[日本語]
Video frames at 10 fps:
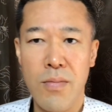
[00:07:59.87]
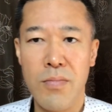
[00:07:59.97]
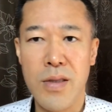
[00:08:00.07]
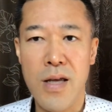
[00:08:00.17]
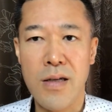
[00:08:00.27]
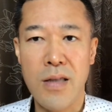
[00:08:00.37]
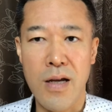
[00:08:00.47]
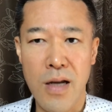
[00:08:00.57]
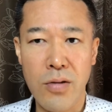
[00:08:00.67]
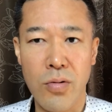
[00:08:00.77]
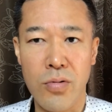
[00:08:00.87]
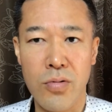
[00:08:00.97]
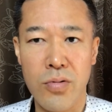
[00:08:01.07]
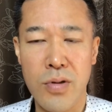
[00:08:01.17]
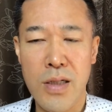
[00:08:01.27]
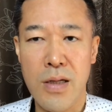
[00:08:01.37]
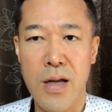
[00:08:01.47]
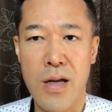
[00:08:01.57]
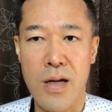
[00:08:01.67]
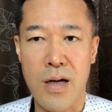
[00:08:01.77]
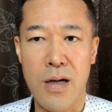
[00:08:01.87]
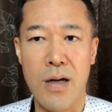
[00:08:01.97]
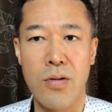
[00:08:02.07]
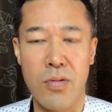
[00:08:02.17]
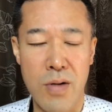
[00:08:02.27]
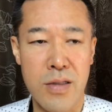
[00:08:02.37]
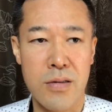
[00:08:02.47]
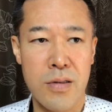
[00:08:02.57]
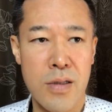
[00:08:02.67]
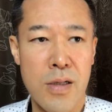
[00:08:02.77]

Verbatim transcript: う見ていきいなというふうに、えー、考えております。